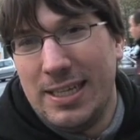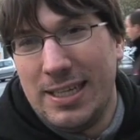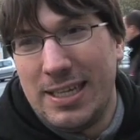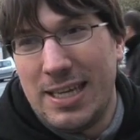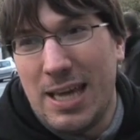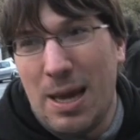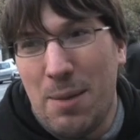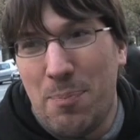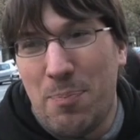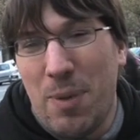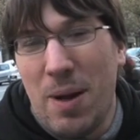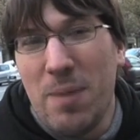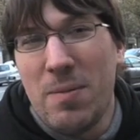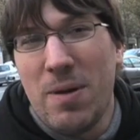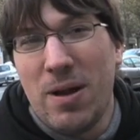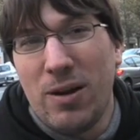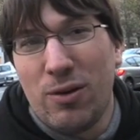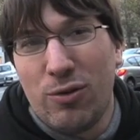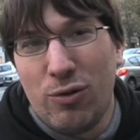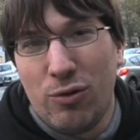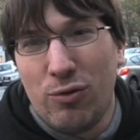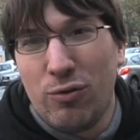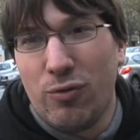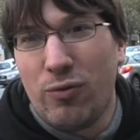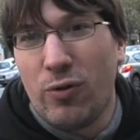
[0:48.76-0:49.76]
il y a pas
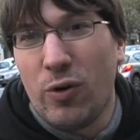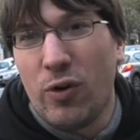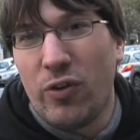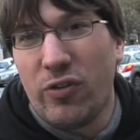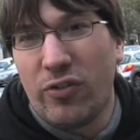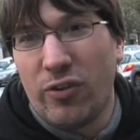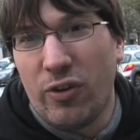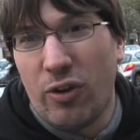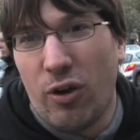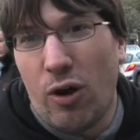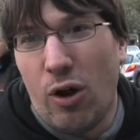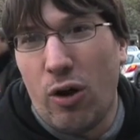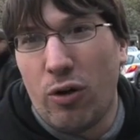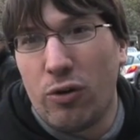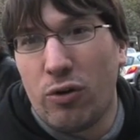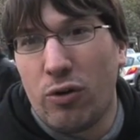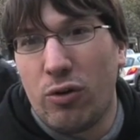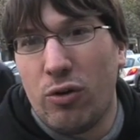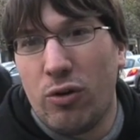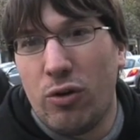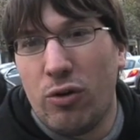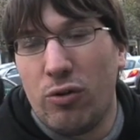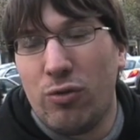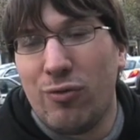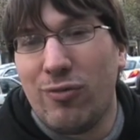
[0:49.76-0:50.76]
mal de nouveaux sorts,
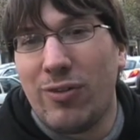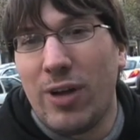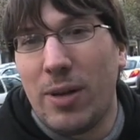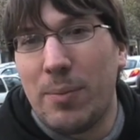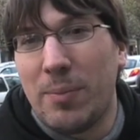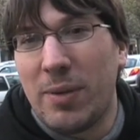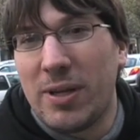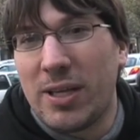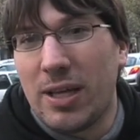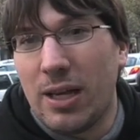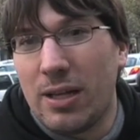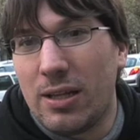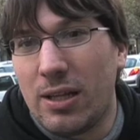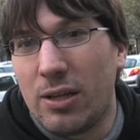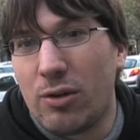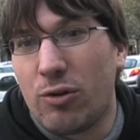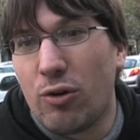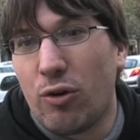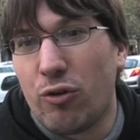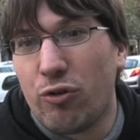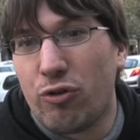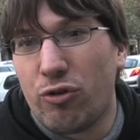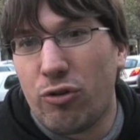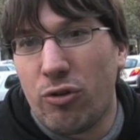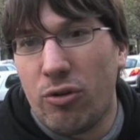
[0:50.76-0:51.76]
de nouvelles mécaniques
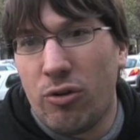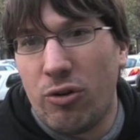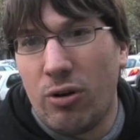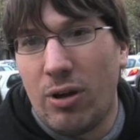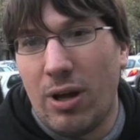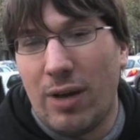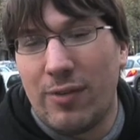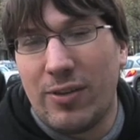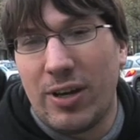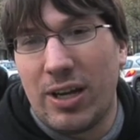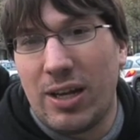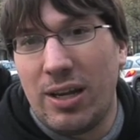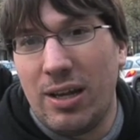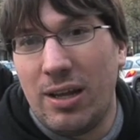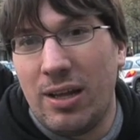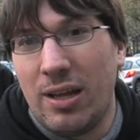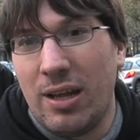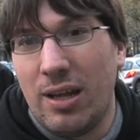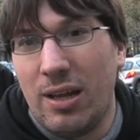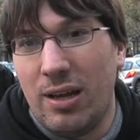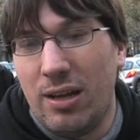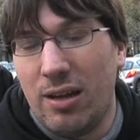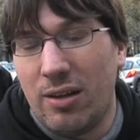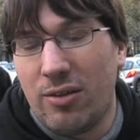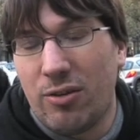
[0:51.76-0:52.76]
d'enjeu avec
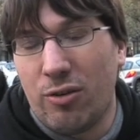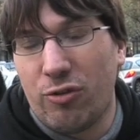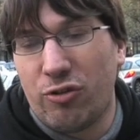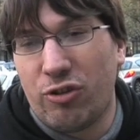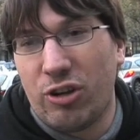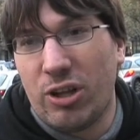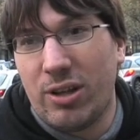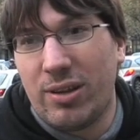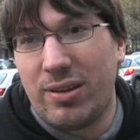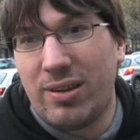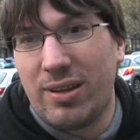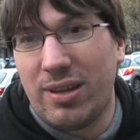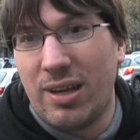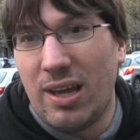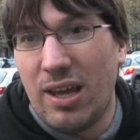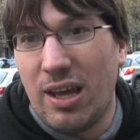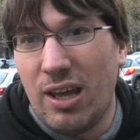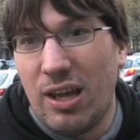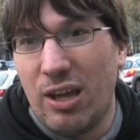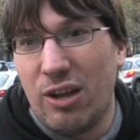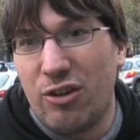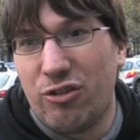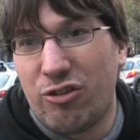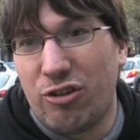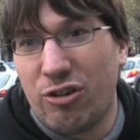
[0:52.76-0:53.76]
les, les de
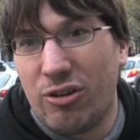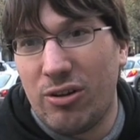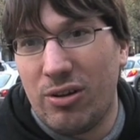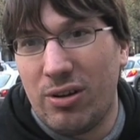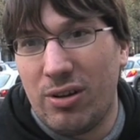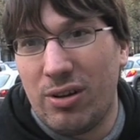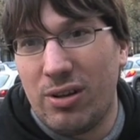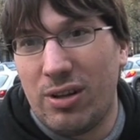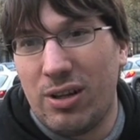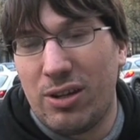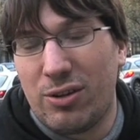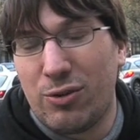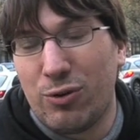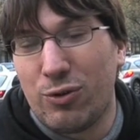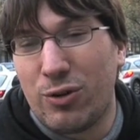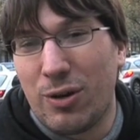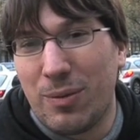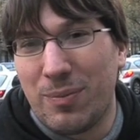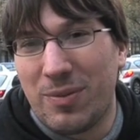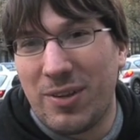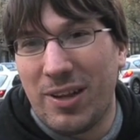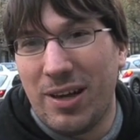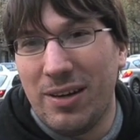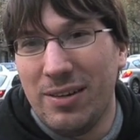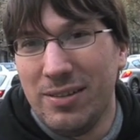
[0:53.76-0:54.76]
siège, des trucs
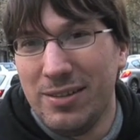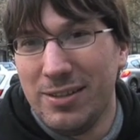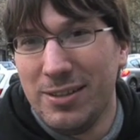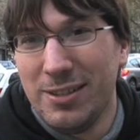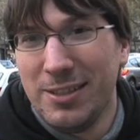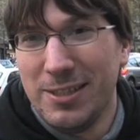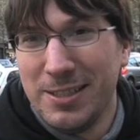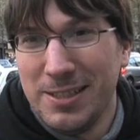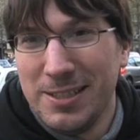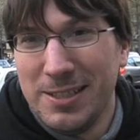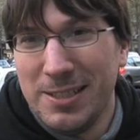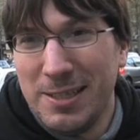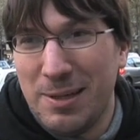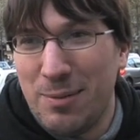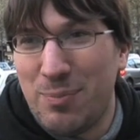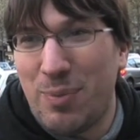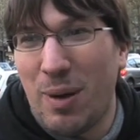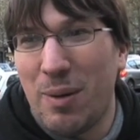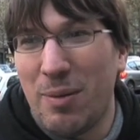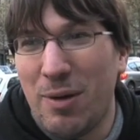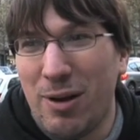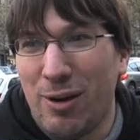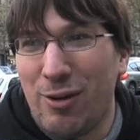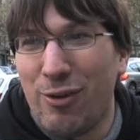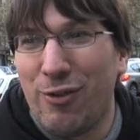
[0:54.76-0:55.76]
comme ça
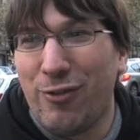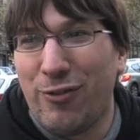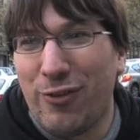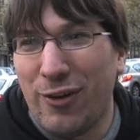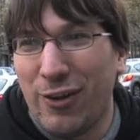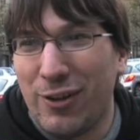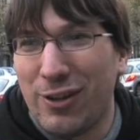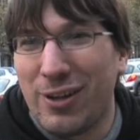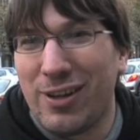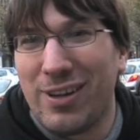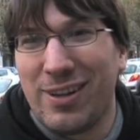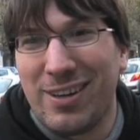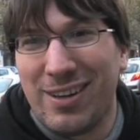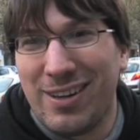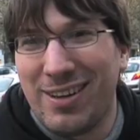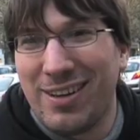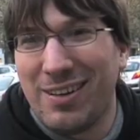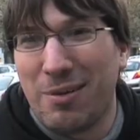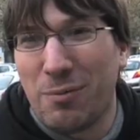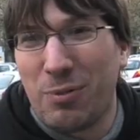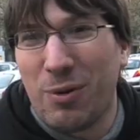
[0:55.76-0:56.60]
pas mal de fun euh, en